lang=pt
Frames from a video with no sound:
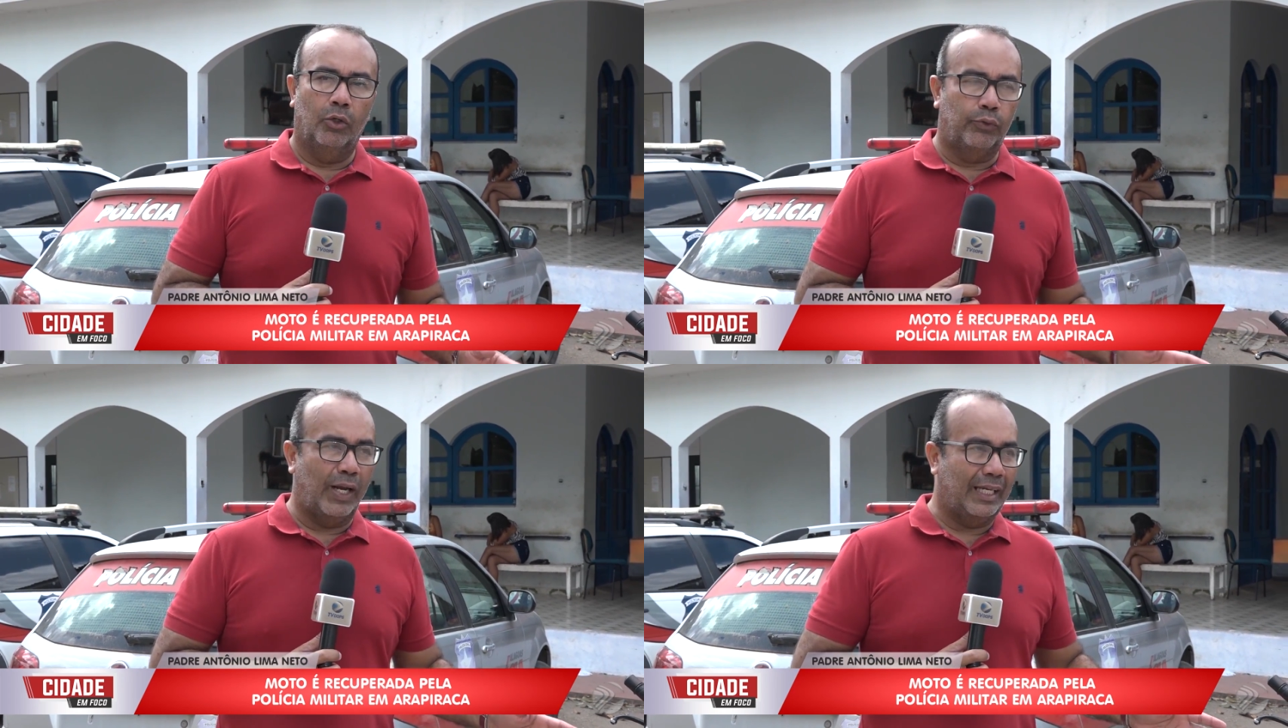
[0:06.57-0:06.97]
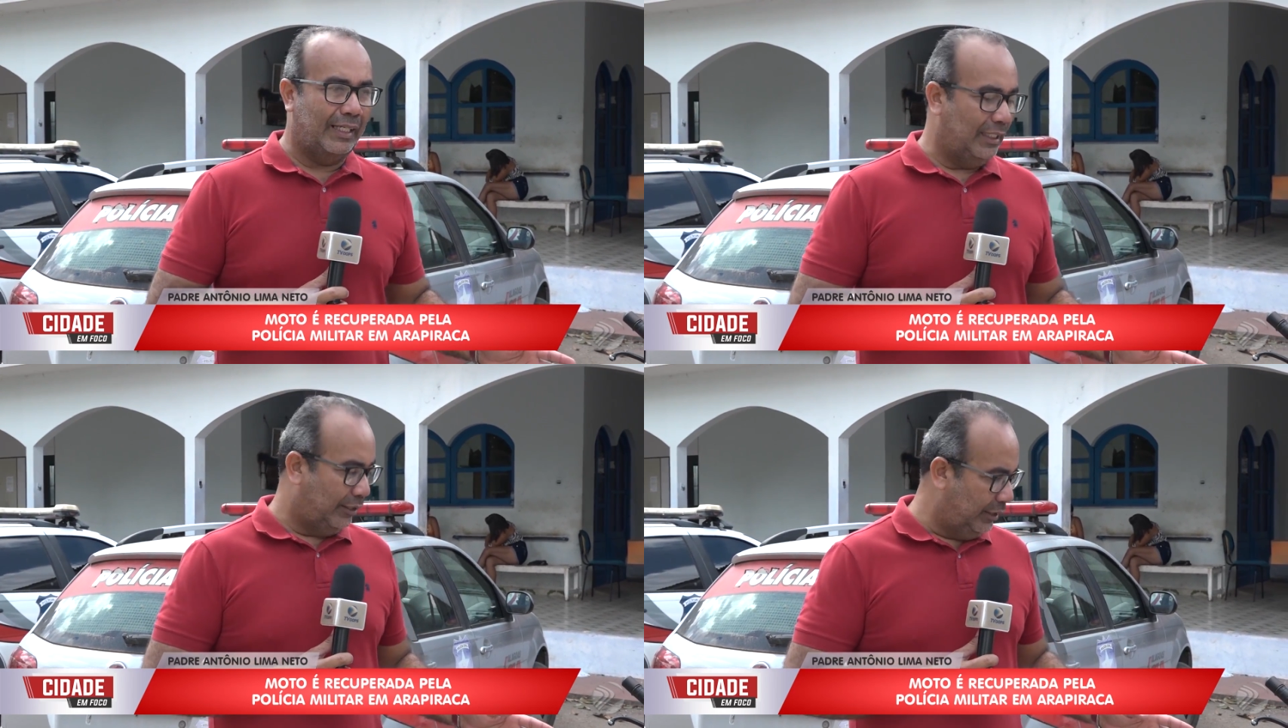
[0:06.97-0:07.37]
O
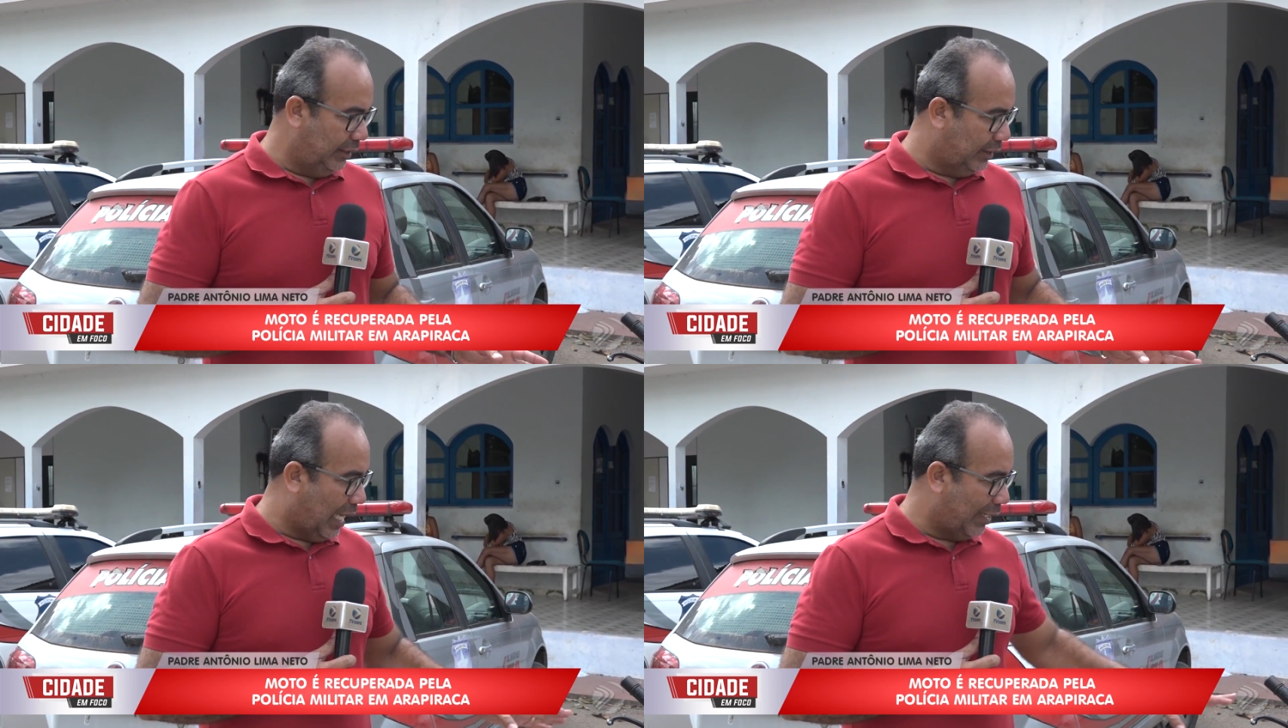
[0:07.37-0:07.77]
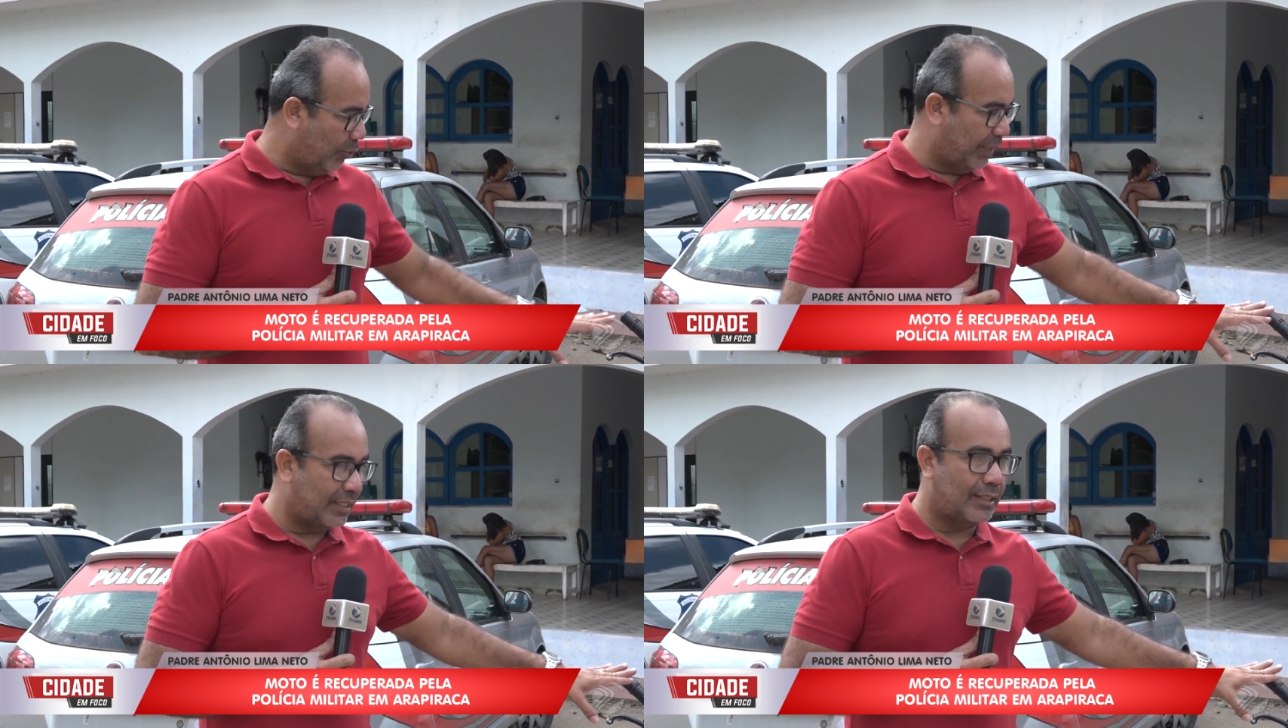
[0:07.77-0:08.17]
flagrante da
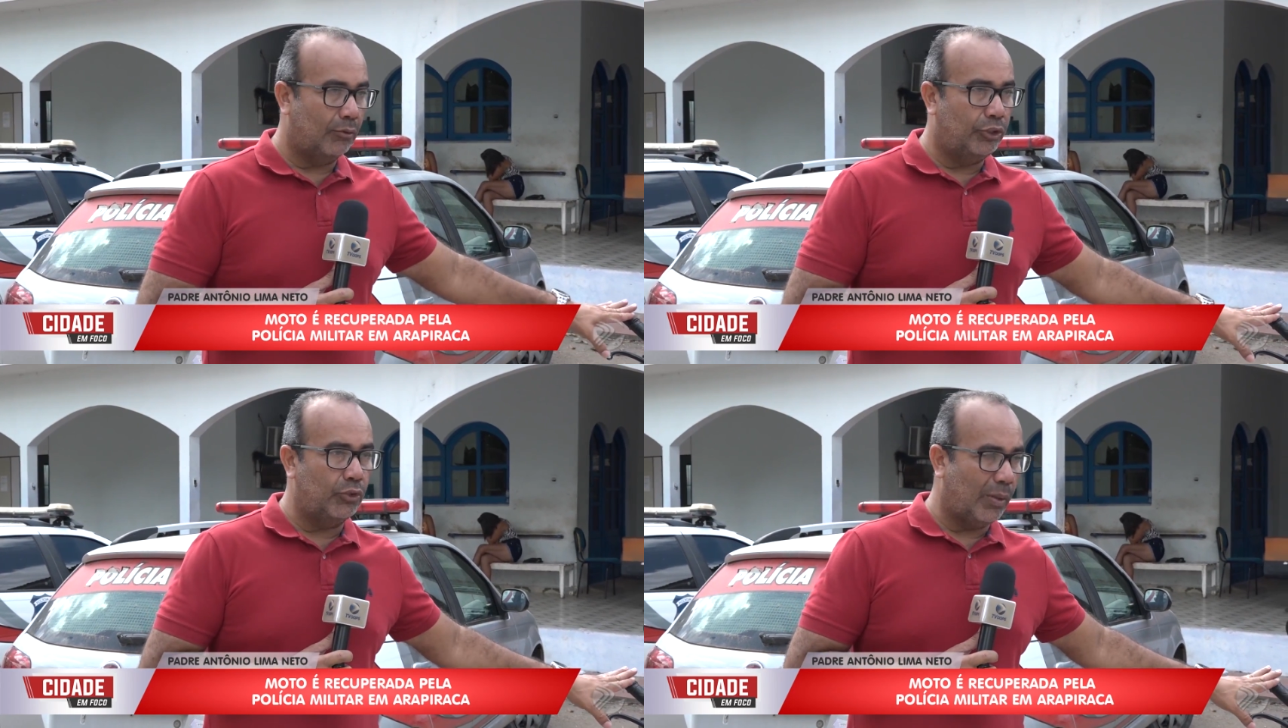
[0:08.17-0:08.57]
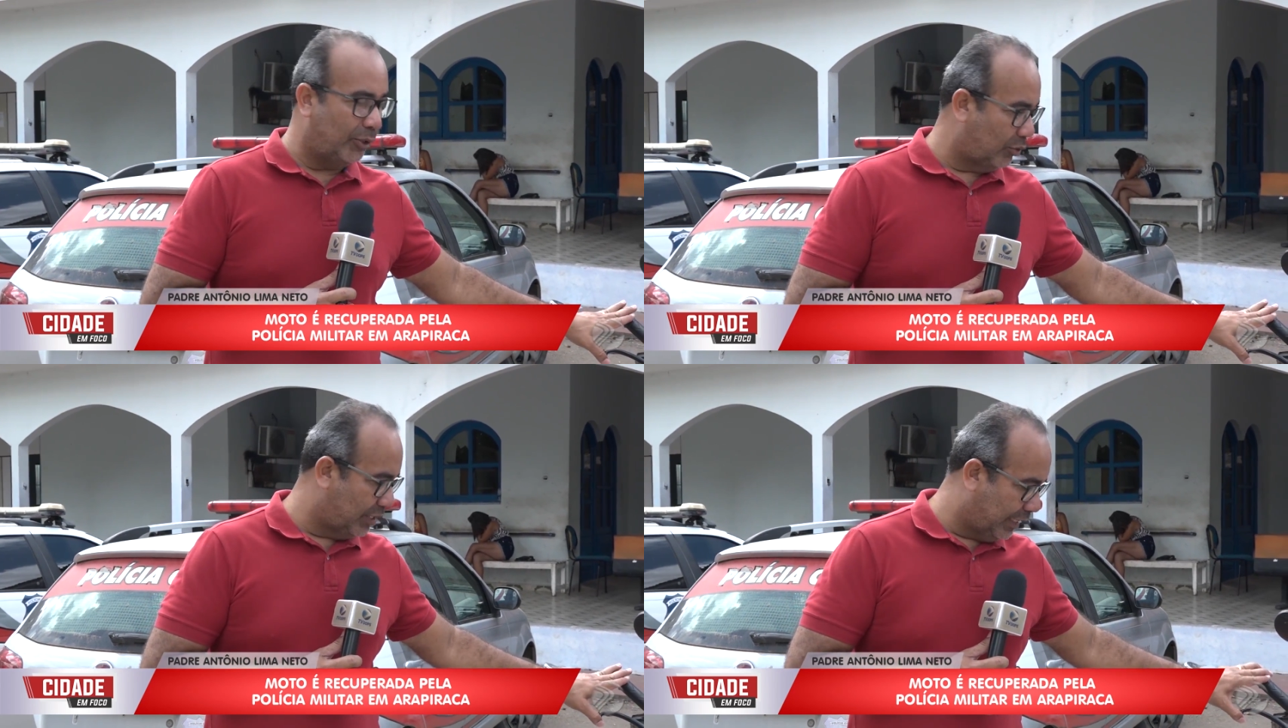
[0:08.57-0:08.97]
recuperação de uma
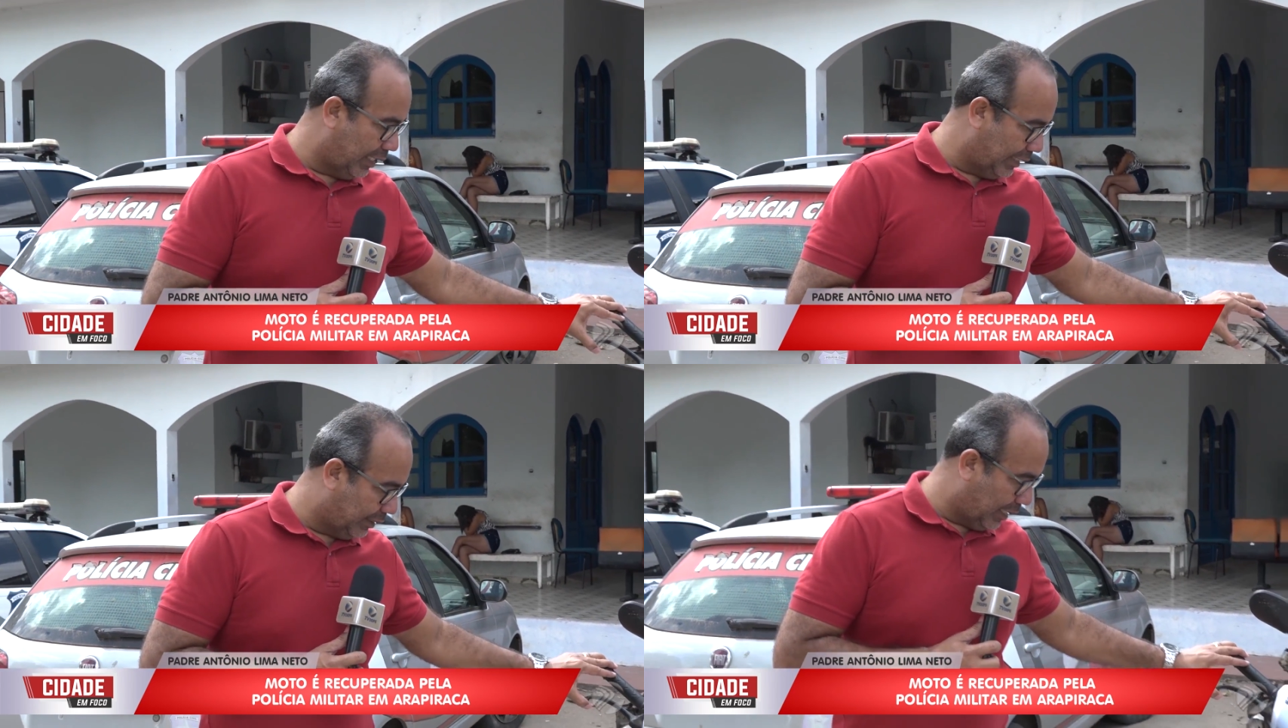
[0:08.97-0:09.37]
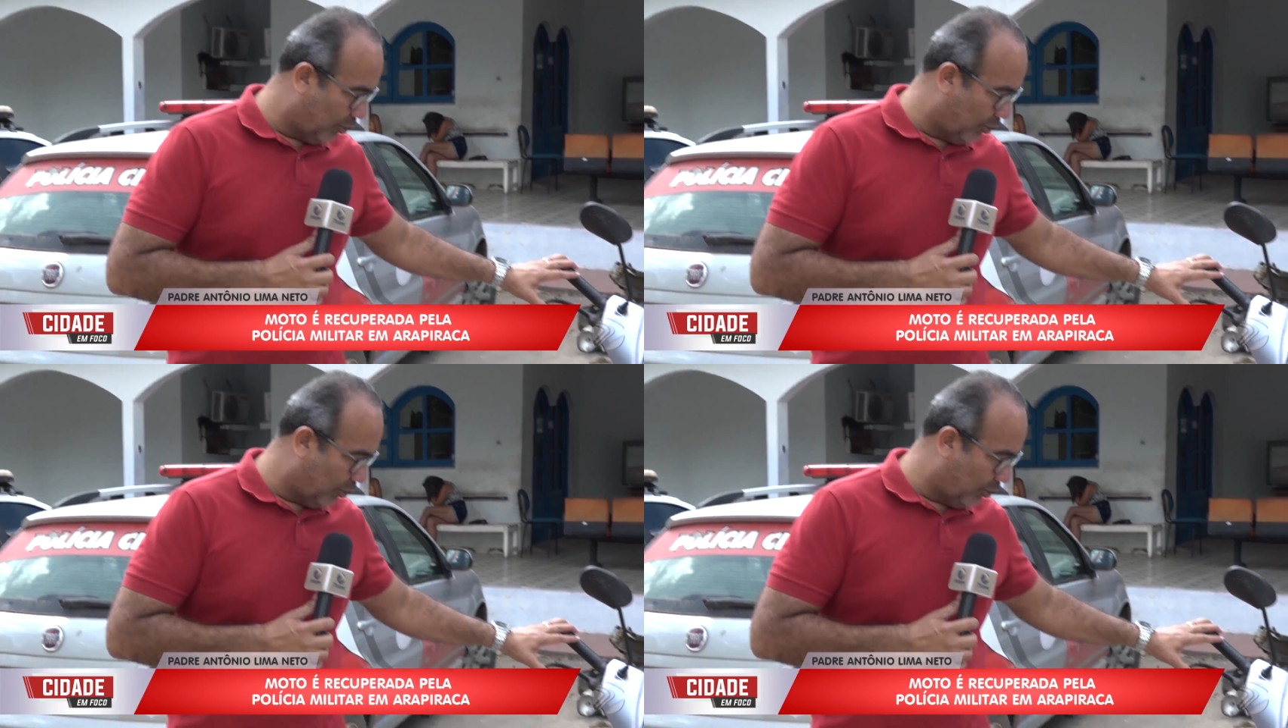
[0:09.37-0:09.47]
motocicleta